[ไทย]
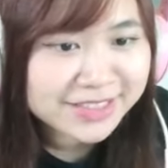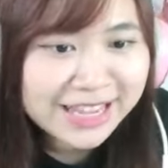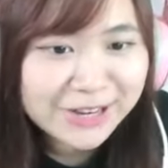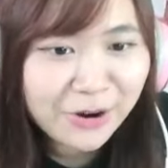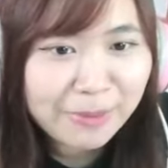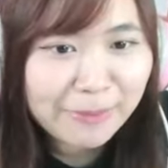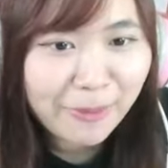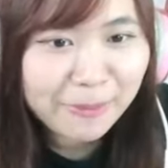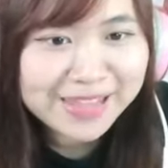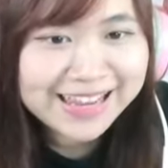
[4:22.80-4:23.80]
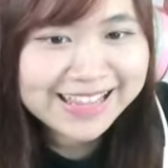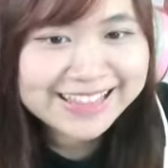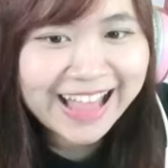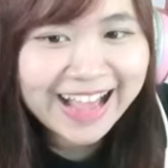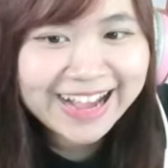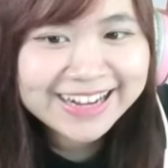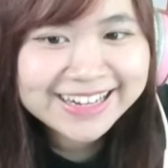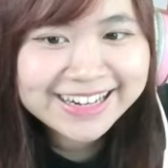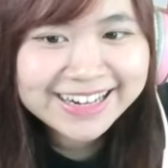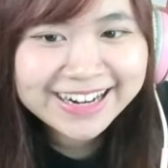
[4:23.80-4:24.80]
ดีโทมัสบอกพี่ริต้า
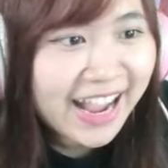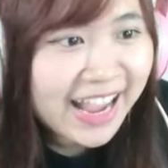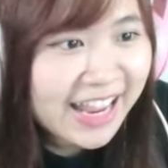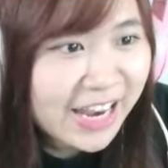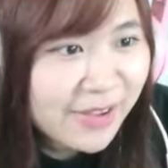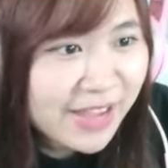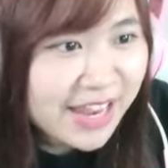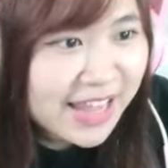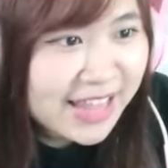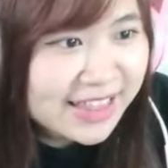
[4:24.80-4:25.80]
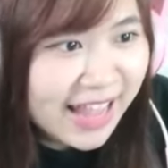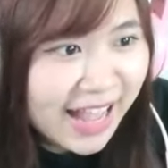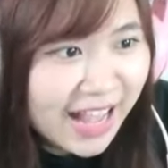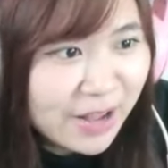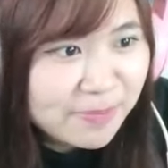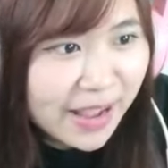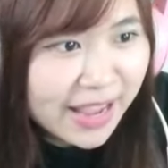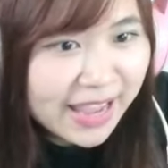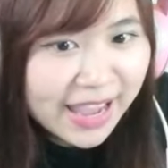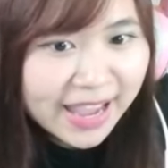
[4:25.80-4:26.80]
อึ้งไอ้พี่ริต้าไป
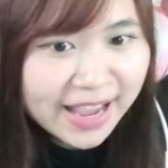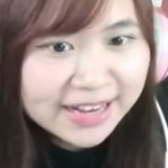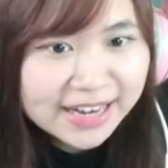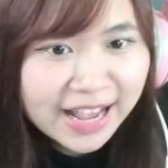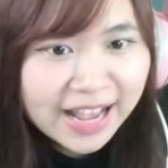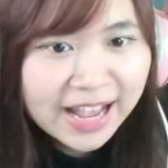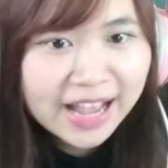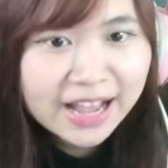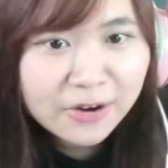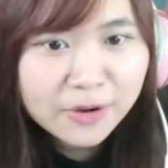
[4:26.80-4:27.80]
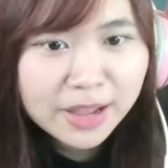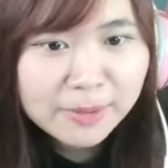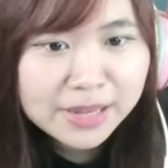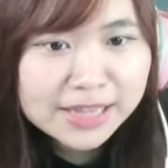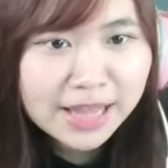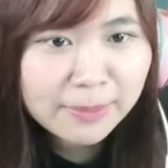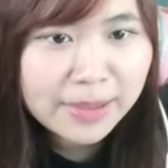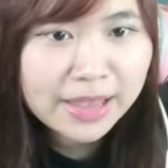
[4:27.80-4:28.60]
เองนะโอเคพี่ริต้าไปเอ